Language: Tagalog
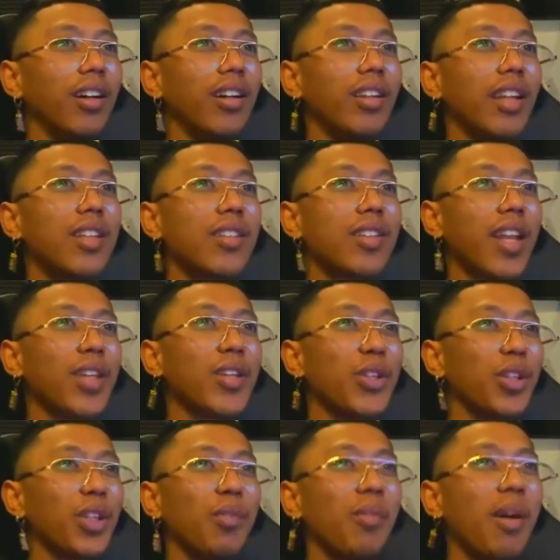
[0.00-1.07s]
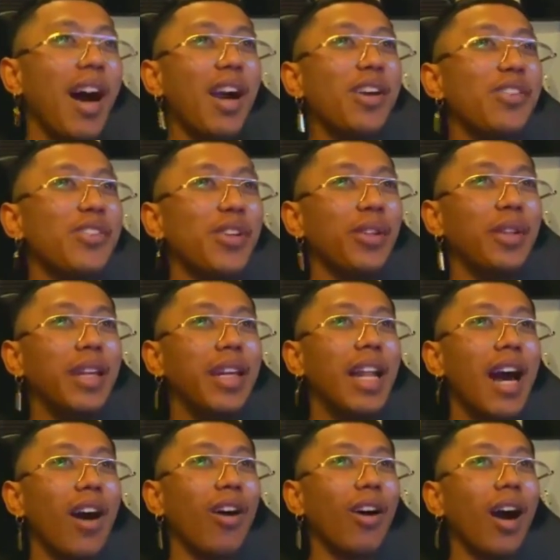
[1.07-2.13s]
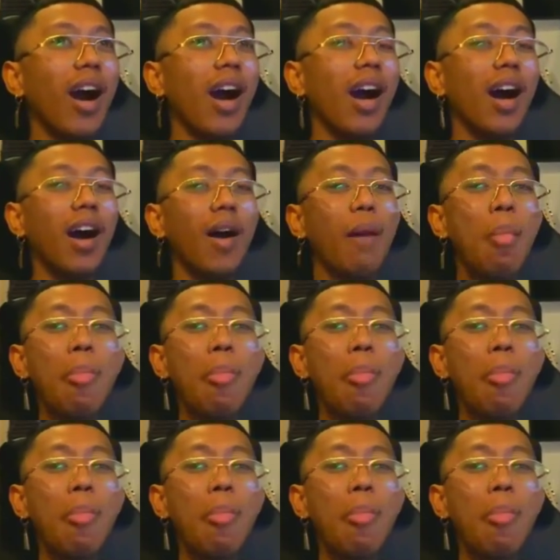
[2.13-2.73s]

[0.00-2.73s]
na stretch na maayos yung dila ako kaka.